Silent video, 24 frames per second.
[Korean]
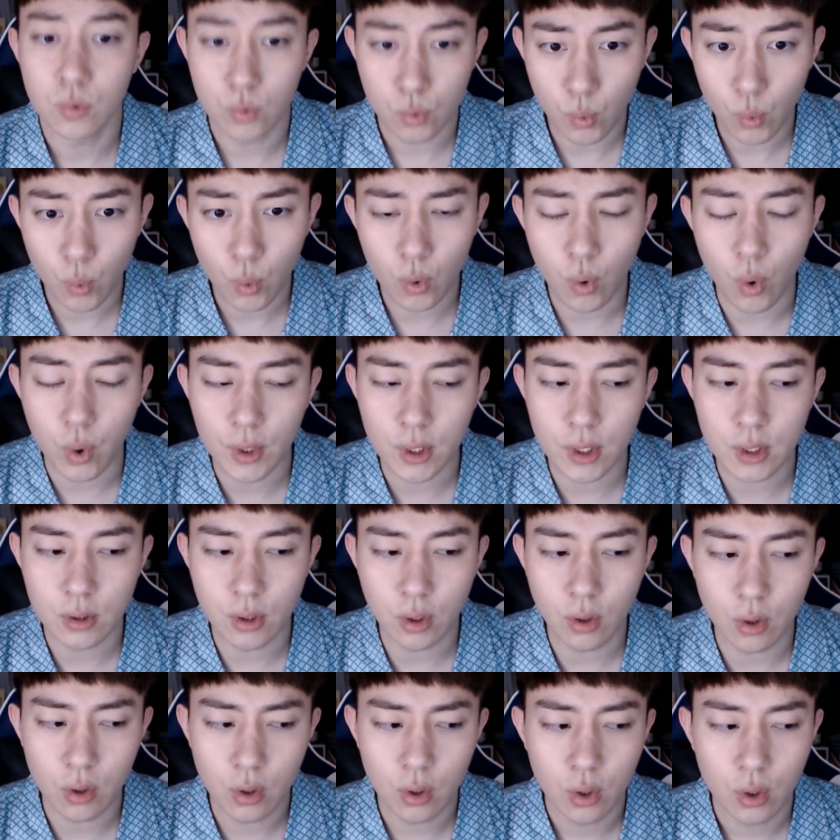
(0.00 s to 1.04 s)
또
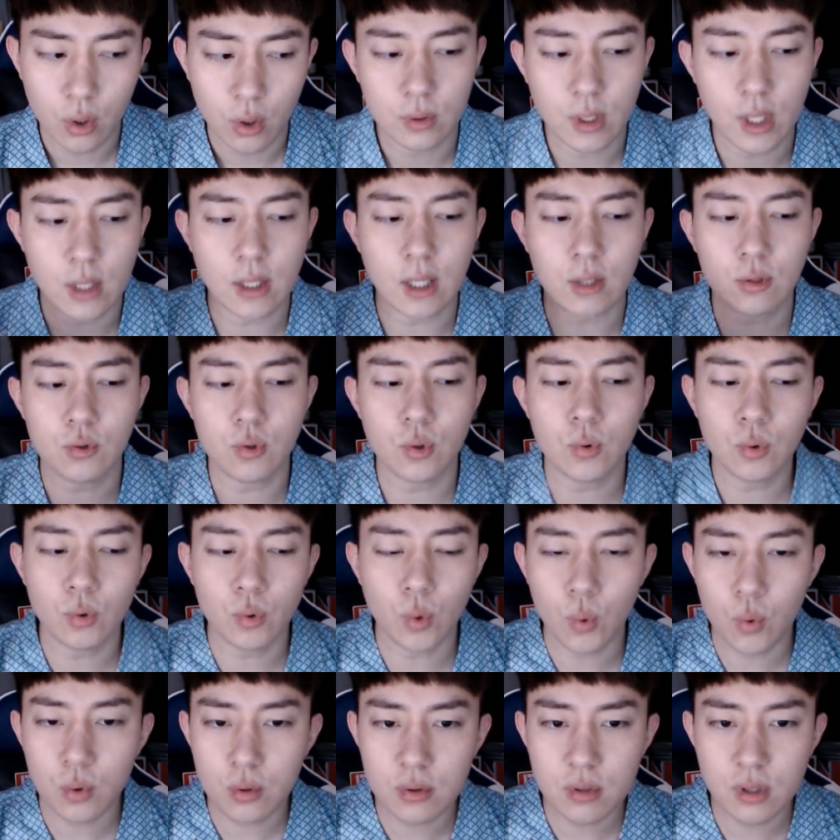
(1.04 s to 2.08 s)
거기서 내 사촌
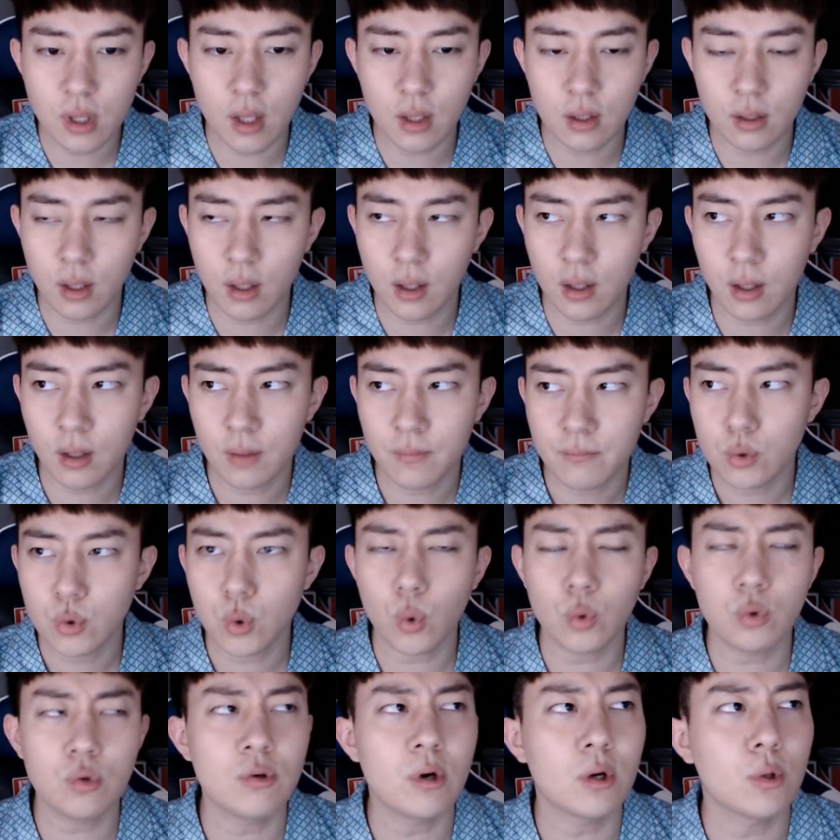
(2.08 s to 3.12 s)
동생의
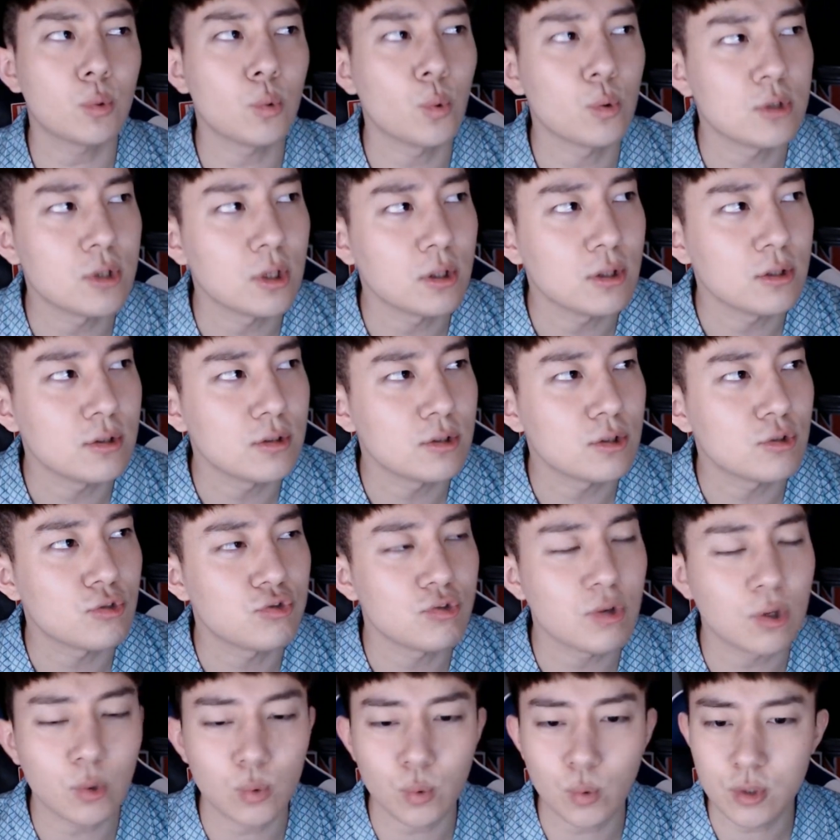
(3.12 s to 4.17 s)
초등학교 동창인지
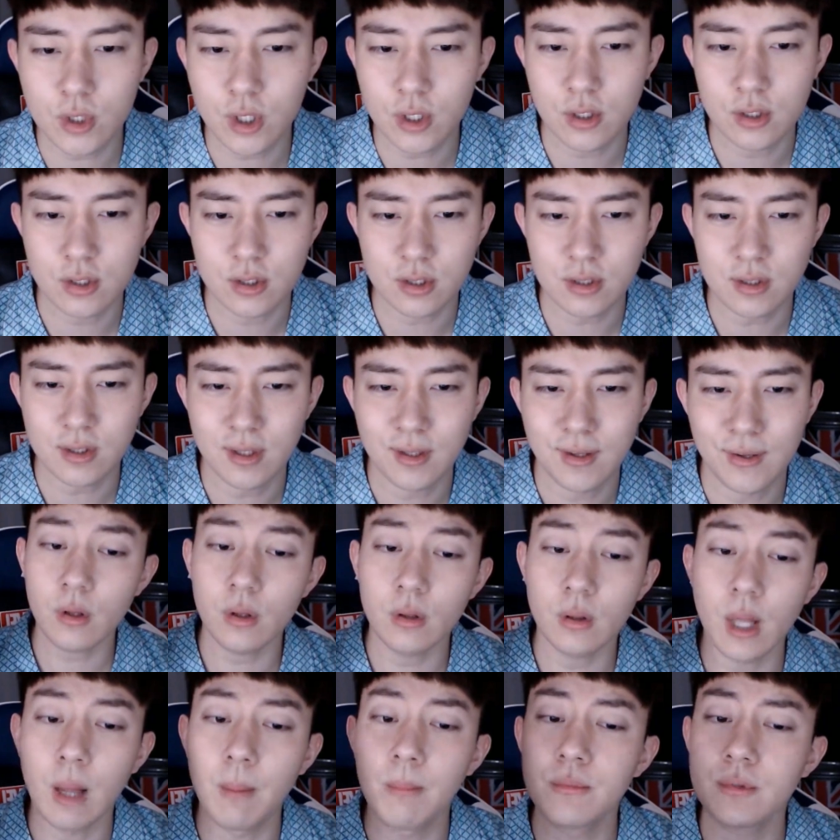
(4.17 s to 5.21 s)
중학교 동창인지
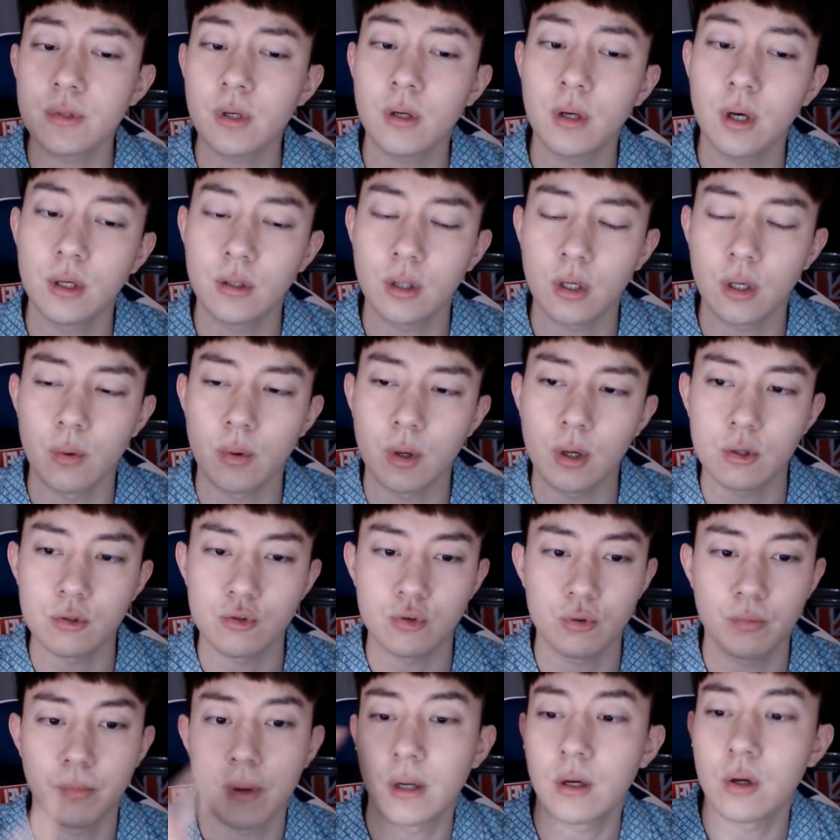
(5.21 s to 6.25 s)
남자 애 하나가
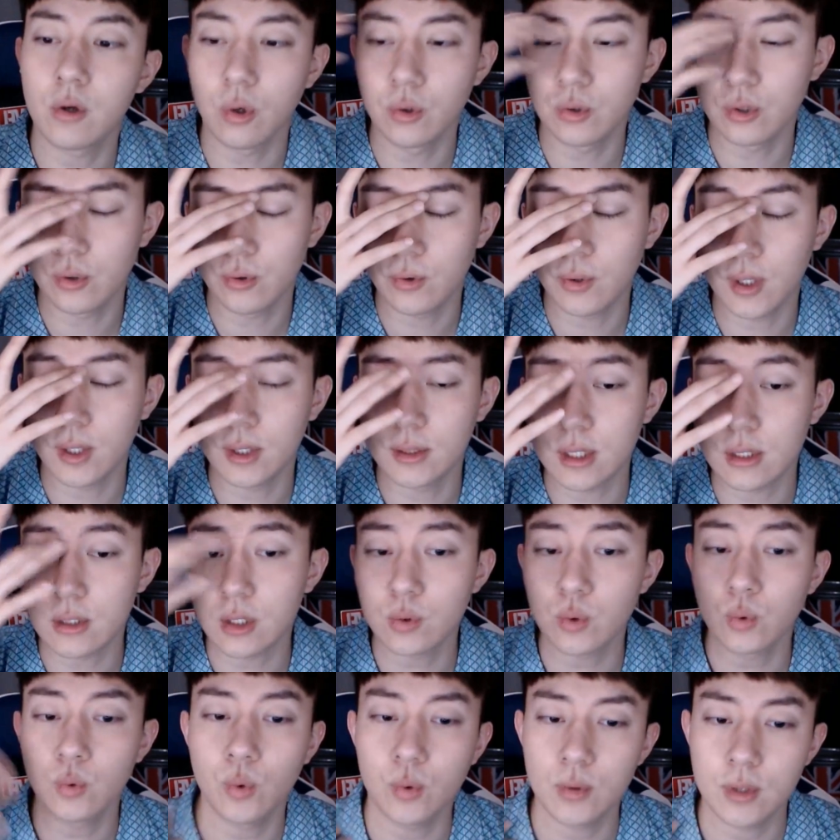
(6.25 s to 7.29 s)
와가지고 말을 거는 거야 내
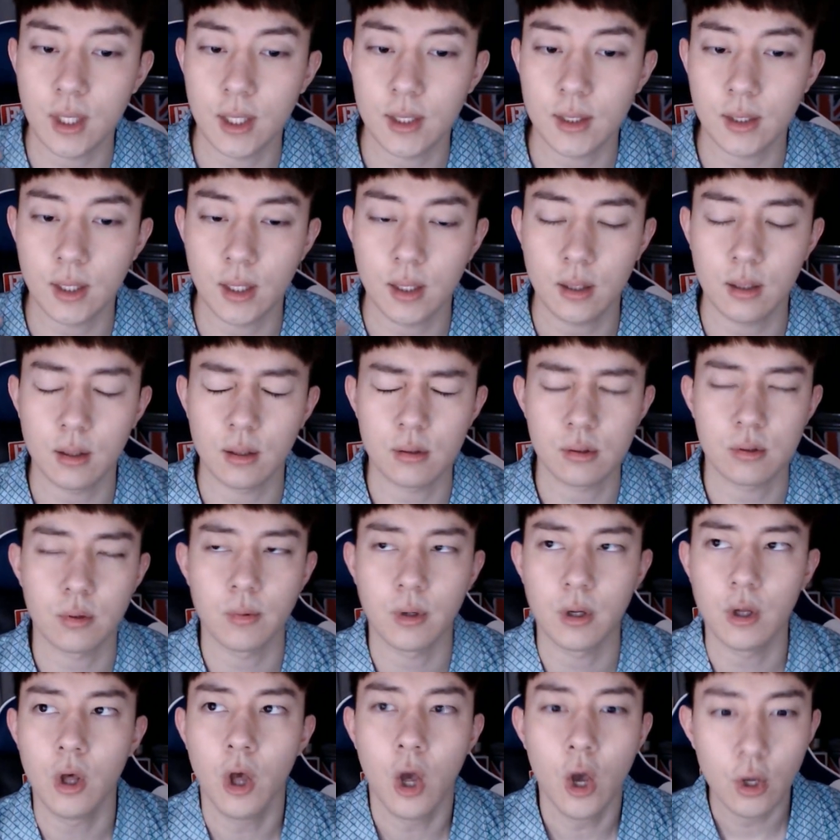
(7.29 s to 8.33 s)
사촌 동생한테 그래서